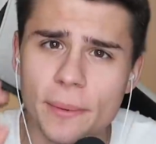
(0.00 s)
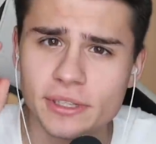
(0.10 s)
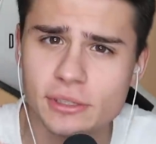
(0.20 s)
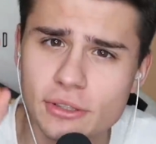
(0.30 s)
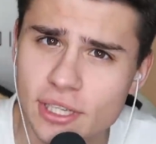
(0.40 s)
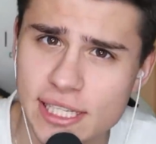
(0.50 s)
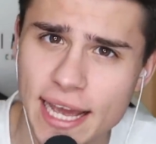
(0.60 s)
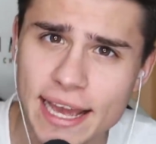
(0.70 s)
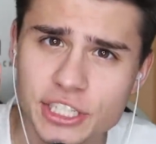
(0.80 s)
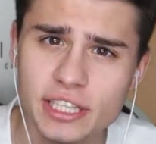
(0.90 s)
po prostu
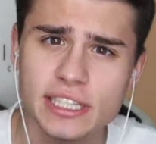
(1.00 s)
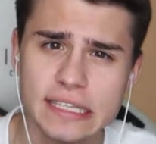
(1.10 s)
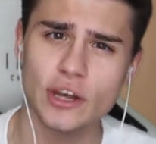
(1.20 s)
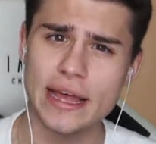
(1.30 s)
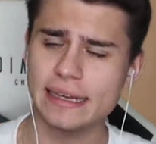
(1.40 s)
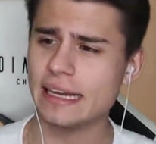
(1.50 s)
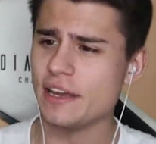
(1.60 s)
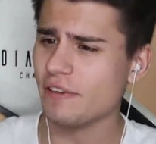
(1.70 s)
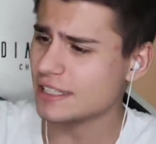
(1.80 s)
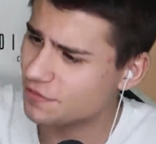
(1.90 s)
dostajecie
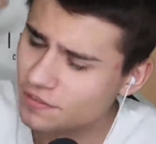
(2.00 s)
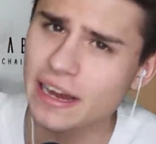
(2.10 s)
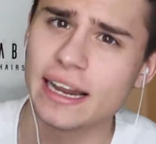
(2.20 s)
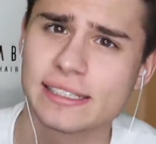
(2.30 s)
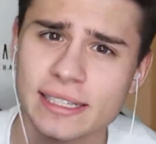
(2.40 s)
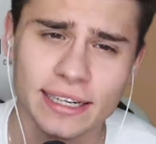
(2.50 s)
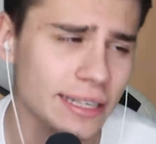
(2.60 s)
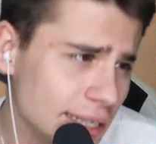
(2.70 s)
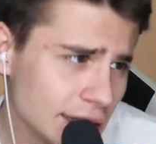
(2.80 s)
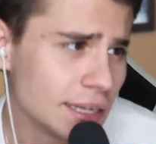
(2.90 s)
disconnecta i was wywala z
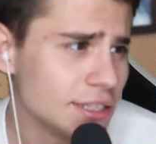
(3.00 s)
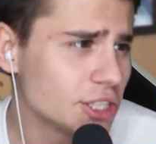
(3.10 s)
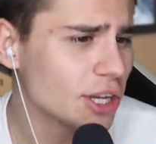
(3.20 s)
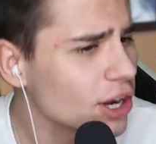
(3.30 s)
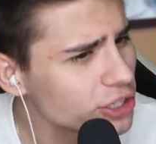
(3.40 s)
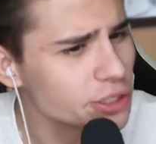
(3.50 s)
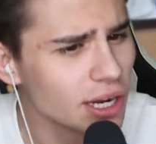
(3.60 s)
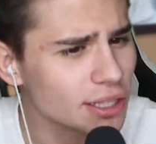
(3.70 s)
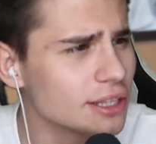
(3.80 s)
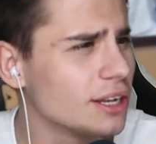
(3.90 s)
gry? Czy to
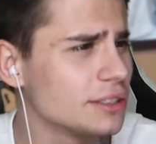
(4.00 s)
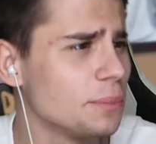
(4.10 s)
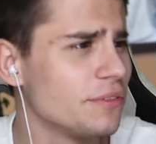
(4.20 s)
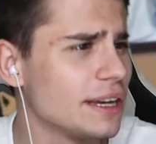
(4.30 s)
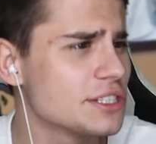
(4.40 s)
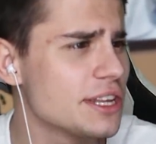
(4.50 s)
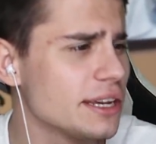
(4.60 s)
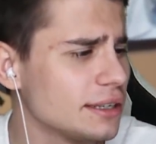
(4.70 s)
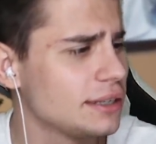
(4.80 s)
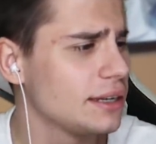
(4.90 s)
chodziło o to? Poważnie?